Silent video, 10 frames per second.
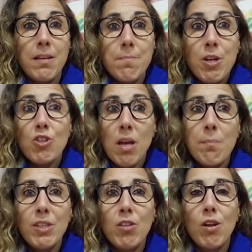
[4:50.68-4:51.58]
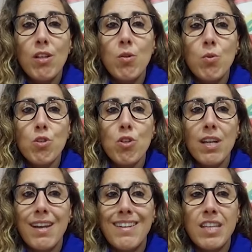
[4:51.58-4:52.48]
pero se han vendido el discurso
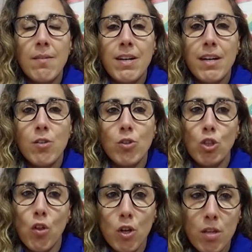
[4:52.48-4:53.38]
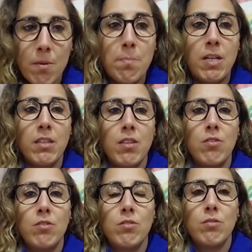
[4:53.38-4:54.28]
de querer trabajar con todos los demás
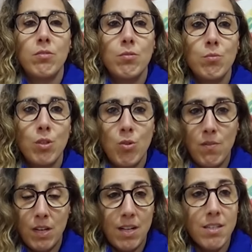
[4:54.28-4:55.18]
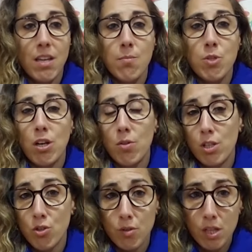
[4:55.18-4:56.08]
partidos, cuando al final se ha demostrado
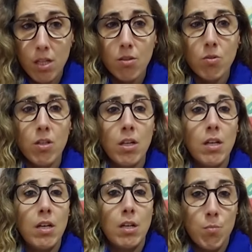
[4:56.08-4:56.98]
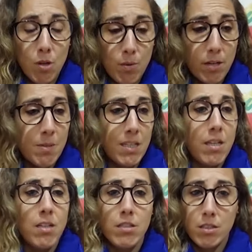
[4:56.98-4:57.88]
que eso no es cierto. Vuelvo a
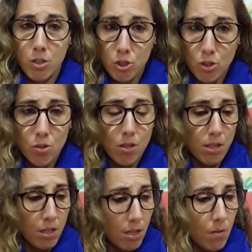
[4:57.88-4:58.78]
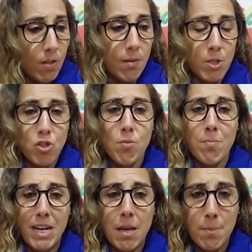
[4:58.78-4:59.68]
repetir, nosotros desde Izquierda Unida hemos hecho
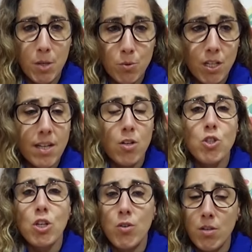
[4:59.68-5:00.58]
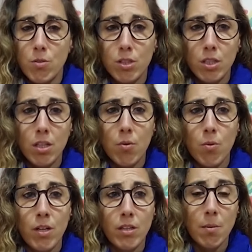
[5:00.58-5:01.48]
varias preguntas que no se nos han contestado
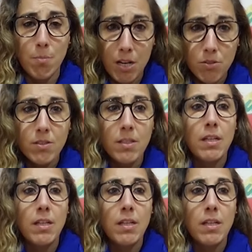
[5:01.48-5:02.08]
durante el Pleno,